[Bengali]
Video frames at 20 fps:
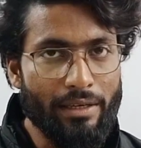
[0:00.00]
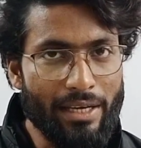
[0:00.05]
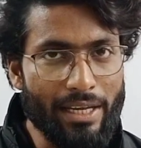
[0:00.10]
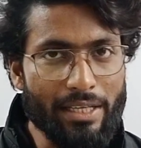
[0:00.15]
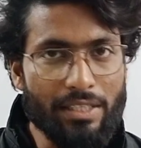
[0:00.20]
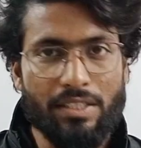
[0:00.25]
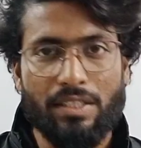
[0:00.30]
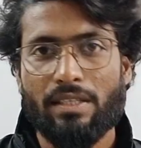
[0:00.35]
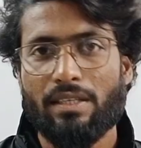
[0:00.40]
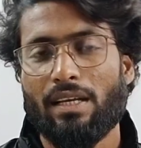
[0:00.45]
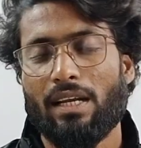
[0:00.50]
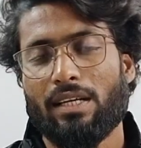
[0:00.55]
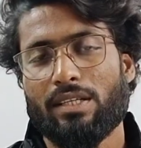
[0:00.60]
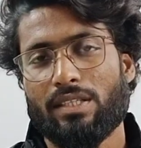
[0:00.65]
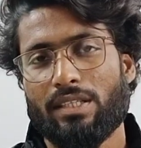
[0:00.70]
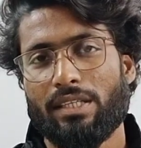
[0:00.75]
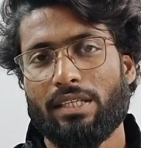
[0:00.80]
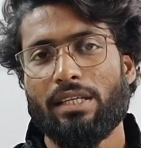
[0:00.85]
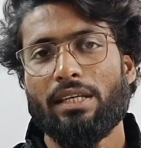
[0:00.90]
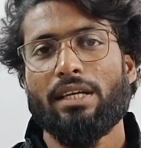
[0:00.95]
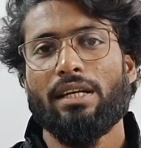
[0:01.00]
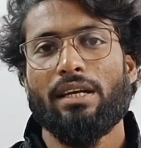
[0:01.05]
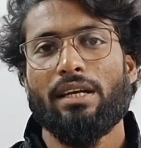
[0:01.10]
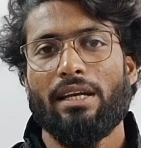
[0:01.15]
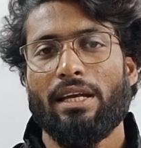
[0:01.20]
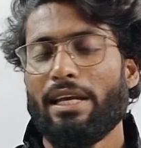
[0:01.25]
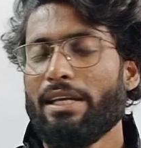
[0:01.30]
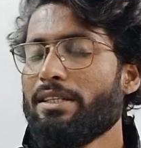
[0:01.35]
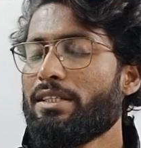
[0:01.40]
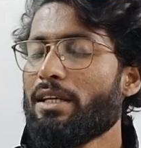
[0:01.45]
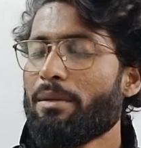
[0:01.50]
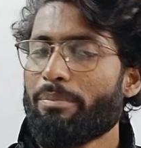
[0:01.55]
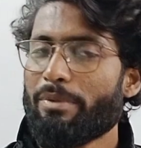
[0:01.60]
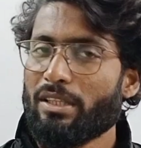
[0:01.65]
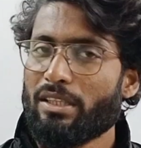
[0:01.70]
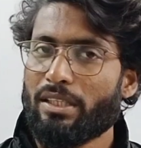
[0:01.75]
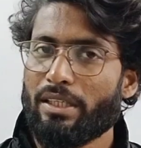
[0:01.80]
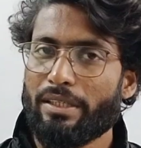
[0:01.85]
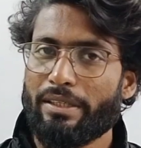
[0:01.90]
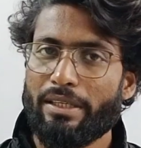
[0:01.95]
নেক্সট ক্লাসে এই
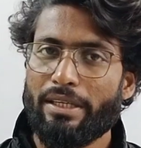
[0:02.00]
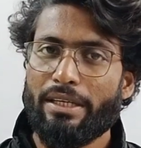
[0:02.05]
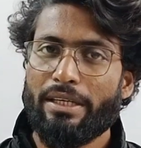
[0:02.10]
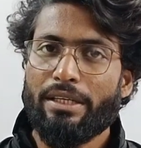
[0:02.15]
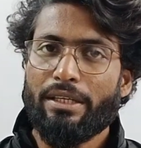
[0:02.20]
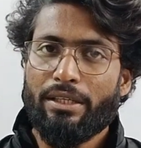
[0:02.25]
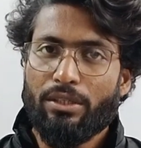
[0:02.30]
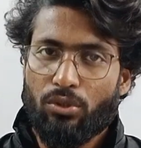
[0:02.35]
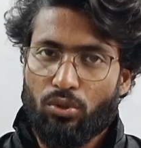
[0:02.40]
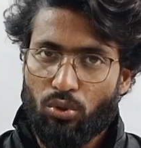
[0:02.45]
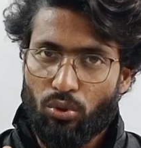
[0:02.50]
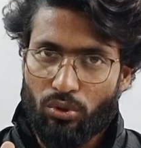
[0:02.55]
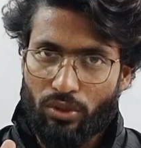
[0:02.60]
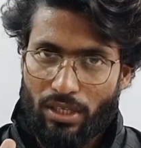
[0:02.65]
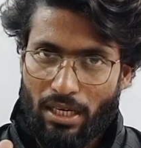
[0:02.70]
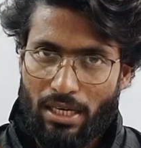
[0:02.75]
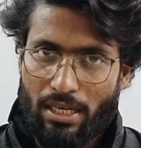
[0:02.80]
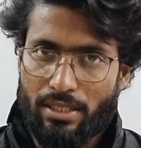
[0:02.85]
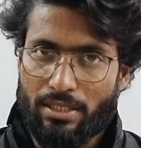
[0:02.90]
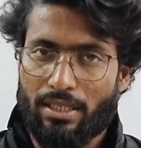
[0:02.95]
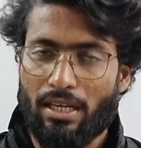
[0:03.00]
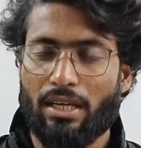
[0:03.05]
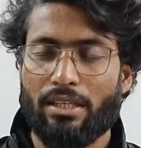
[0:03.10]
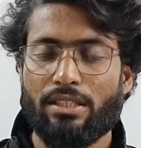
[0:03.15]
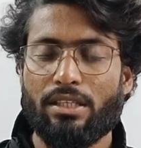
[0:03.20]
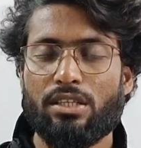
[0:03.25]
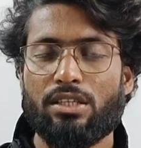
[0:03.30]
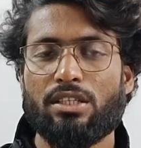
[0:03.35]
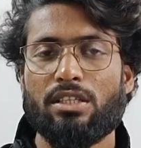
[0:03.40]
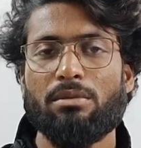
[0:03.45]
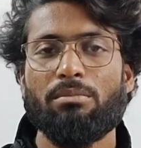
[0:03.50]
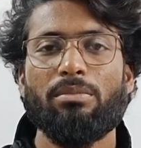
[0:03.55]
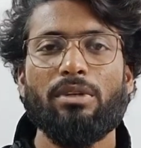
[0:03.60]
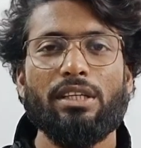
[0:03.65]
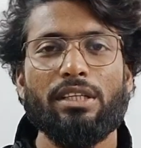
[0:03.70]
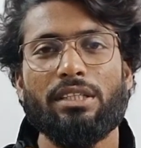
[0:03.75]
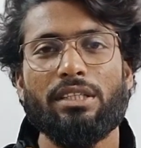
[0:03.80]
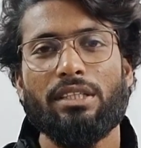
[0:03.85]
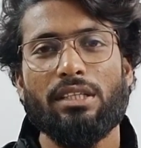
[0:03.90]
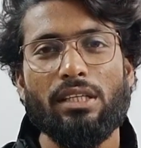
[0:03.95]
চ্যাপ্টার থেকে টোটাল
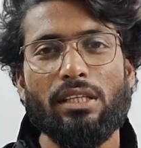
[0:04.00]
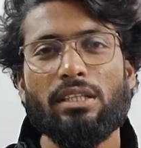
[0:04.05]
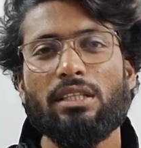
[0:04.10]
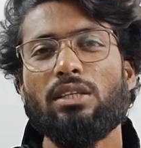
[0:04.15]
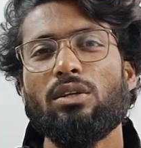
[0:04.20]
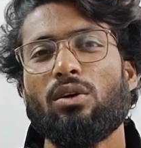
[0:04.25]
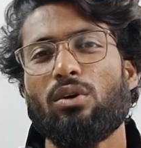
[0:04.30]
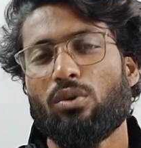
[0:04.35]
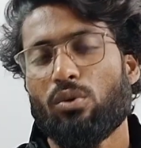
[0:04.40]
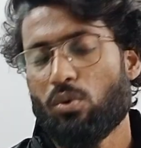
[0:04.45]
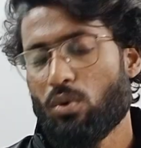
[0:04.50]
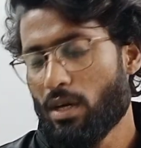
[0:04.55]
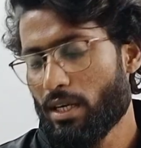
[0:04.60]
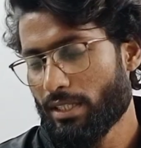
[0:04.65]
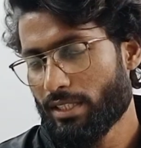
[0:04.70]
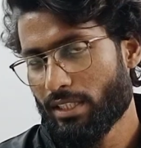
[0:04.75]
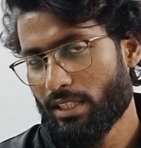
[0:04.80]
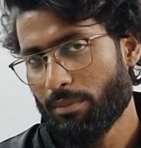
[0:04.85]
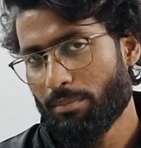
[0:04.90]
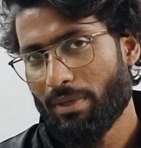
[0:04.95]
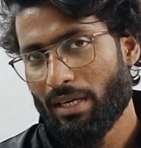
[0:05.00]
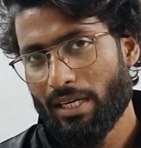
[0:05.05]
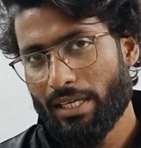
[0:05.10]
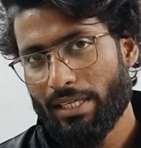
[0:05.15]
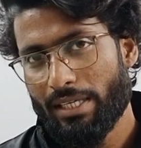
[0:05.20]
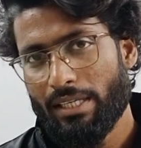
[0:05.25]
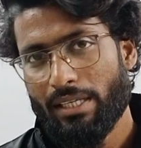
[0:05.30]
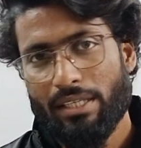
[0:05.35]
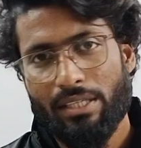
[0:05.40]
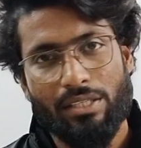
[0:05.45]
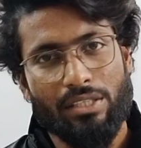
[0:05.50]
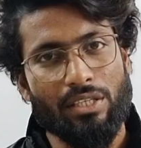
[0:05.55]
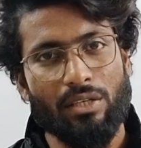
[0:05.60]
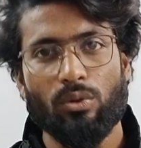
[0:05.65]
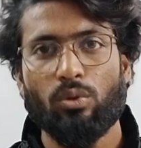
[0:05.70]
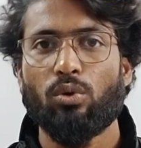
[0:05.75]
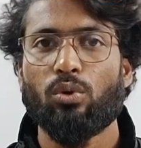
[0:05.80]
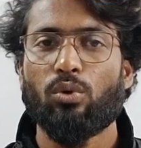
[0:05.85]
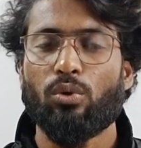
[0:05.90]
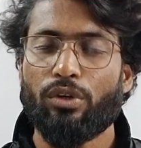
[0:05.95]
সাজেস্টিভলি কি কি অঙ্ক আসতে পারে
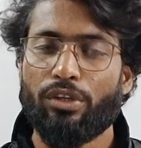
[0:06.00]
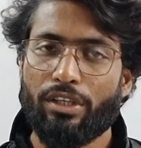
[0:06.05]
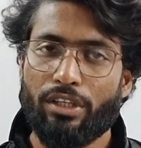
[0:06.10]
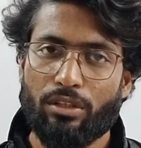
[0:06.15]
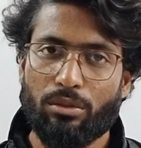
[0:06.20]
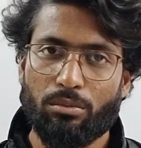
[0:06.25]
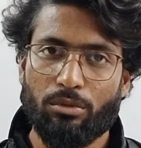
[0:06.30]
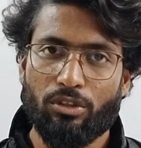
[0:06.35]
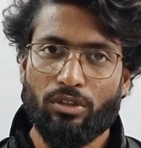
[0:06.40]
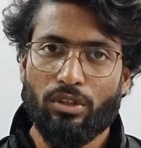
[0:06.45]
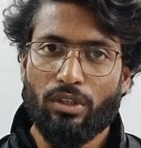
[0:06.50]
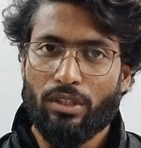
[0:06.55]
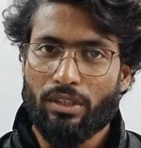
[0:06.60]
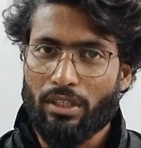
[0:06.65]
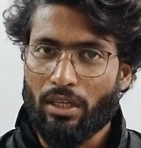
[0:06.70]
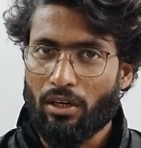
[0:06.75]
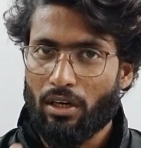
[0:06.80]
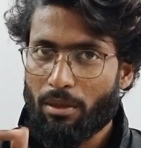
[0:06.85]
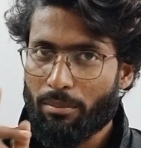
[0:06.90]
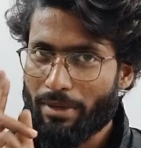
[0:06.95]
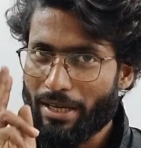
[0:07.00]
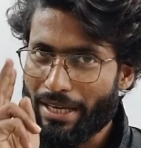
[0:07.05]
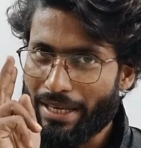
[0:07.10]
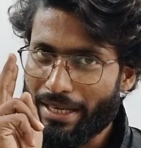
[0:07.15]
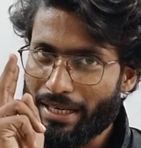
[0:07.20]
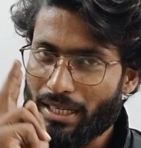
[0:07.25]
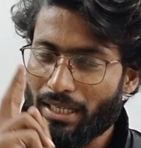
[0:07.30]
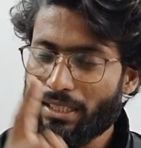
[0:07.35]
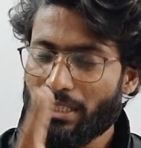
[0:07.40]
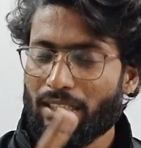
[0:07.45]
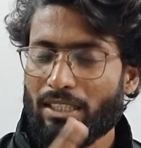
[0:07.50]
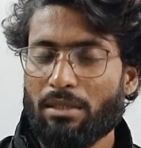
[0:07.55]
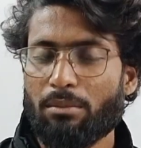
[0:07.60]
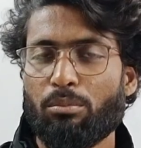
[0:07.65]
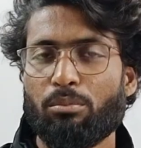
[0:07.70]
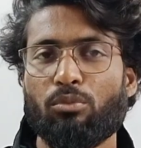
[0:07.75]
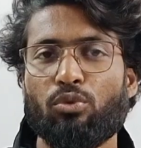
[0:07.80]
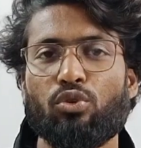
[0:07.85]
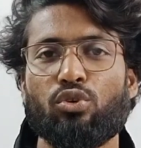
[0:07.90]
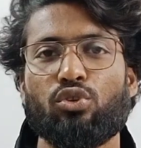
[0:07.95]
সেগুলো করিয়ে দেবো তাহলে আমরা এখান থেকে
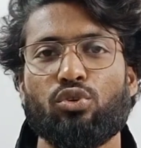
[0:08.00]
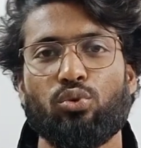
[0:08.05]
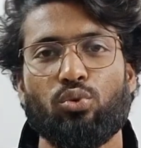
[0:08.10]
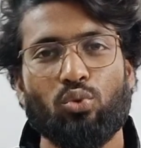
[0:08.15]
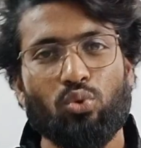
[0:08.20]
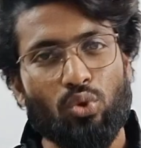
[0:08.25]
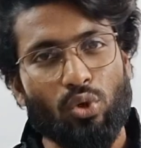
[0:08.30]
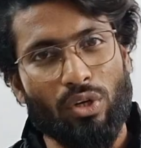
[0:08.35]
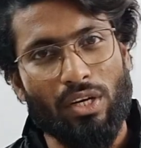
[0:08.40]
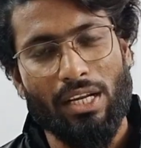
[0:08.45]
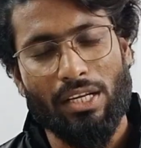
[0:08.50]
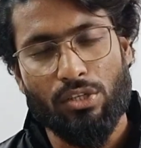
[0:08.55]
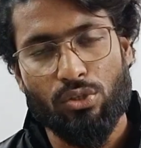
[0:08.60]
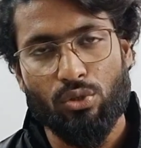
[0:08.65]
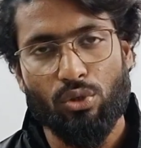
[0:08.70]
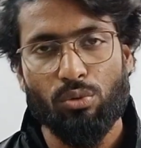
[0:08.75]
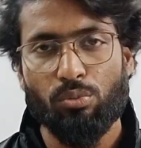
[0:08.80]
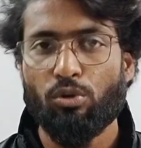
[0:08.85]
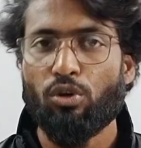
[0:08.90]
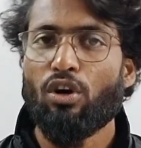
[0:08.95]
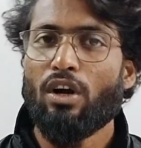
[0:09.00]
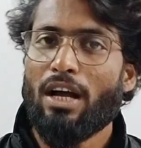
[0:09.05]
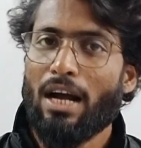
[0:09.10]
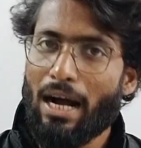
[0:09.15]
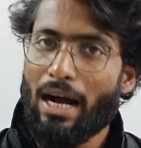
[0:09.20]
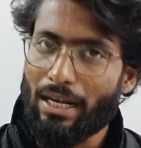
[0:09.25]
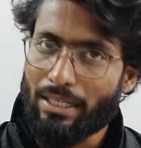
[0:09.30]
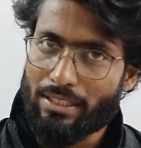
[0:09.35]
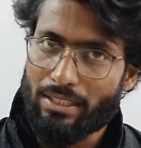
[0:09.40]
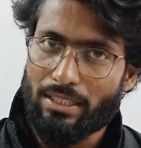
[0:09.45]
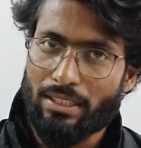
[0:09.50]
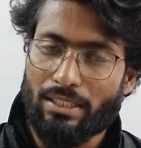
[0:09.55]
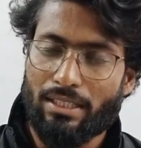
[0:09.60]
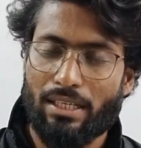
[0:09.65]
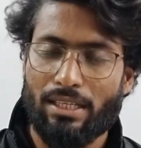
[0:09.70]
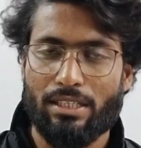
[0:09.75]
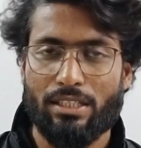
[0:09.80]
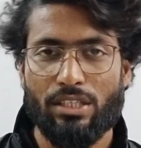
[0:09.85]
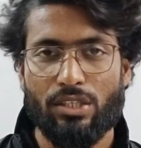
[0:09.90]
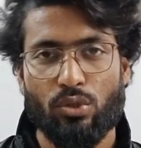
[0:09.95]
মোট দুটো ক্লাস করব আজকের
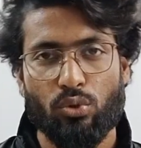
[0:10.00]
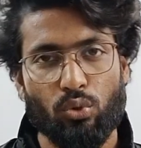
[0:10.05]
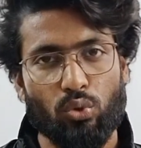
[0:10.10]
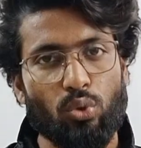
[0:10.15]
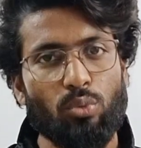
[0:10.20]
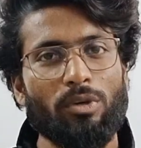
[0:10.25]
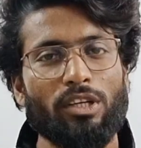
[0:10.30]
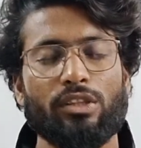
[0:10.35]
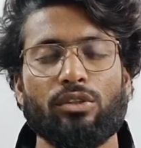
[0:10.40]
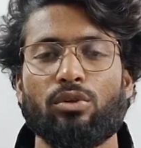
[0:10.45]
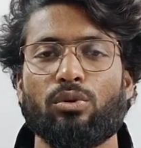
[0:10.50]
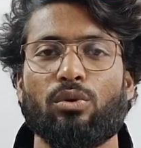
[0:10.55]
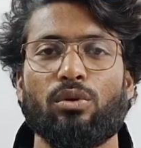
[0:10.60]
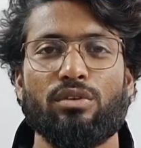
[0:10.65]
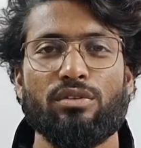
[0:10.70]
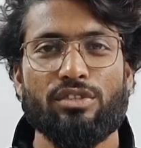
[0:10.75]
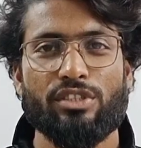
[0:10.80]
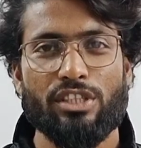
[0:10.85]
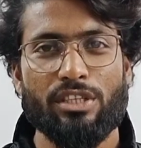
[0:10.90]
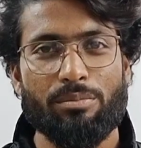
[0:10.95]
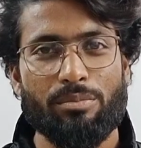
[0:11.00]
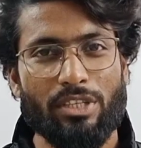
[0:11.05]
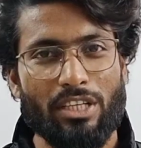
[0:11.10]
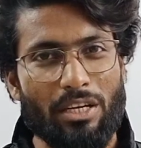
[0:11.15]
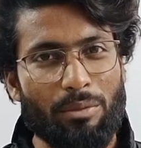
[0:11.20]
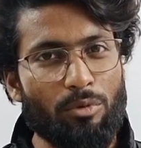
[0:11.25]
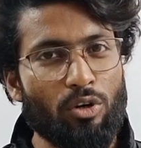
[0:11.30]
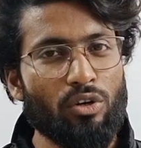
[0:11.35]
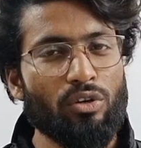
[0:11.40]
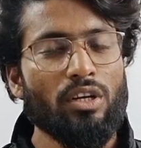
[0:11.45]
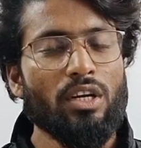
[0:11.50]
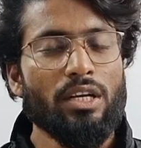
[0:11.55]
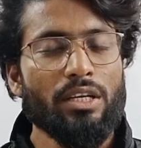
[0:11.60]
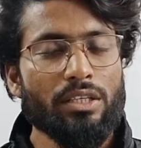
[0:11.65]
ক্লাসে শুধুমাত্র কনসেপ্ট এবং